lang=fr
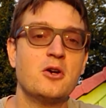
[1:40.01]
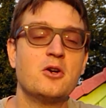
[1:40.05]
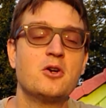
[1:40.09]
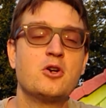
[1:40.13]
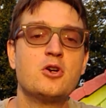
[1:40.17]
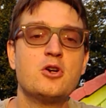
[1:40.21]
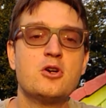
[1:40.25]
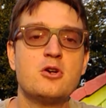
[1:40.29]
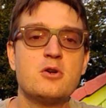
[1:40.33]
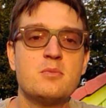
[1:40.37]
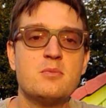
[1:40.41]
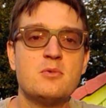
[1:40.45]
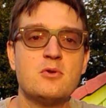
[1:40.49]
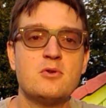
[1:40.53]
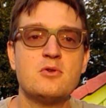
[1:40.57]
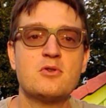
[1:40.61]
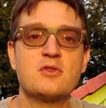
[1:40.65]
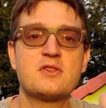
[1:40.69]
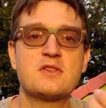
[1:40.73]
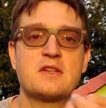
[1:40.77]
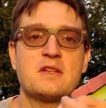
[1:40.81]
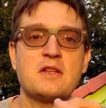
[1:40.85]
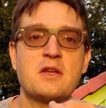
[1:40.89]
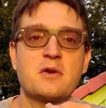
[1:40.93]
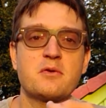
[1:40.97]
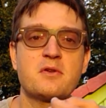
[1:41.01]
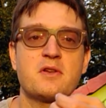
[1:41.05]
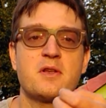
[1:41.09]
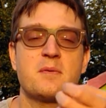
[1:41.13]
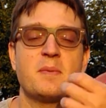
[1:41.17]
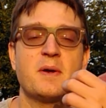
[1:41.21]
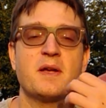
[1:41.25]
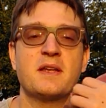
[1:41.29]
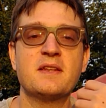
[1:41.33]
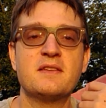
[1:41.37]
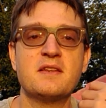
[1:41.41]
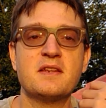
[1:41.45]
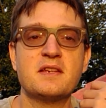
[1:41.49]
comme le scénario n'a
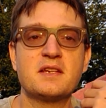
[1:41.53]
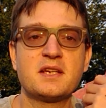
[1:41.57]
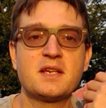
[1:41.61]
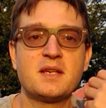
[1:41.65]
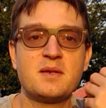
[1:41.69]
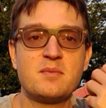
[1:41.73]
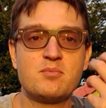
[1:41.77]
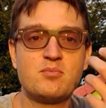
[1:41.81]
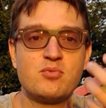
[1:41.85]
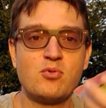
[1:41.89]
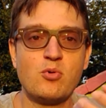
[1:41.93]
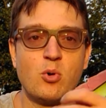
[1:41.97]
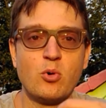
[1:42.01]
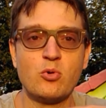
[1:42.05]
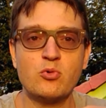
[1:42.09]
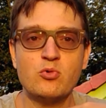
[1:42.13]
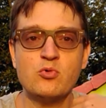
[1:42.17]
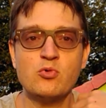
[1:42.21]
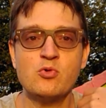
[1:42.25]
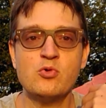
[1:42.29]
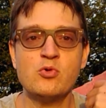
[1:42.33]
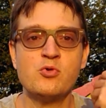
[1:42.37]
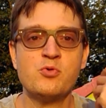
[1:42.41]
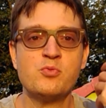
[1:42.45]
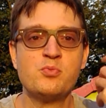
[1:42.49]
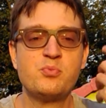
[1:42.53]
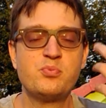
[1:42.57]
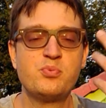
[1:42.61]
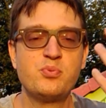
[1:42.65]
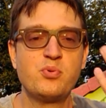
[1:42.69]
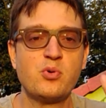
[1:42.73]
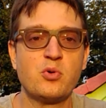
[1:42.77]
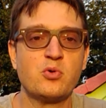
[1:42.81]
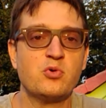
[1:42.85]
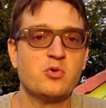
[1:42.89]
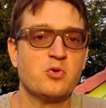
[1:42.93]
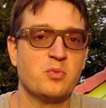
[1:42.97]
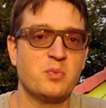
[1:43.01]
pas été écrit pour nous,
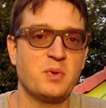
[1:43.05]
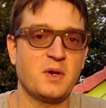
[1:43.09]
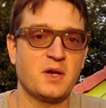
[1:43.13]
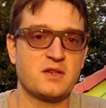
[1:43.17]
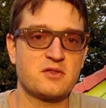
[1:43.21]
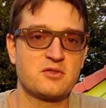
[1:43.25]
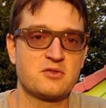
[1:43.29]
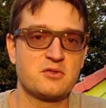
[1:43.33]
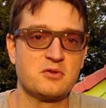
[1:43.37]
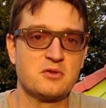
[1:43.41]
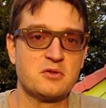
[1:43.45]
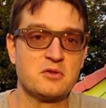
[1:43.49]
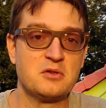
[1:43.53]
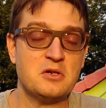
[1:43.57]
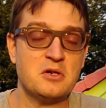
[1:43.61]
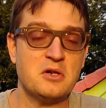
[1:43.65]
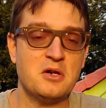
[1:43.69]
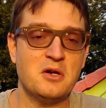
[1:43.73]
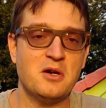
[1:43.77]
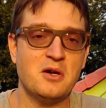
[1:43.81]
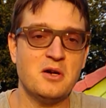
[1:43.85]
pour nos persos,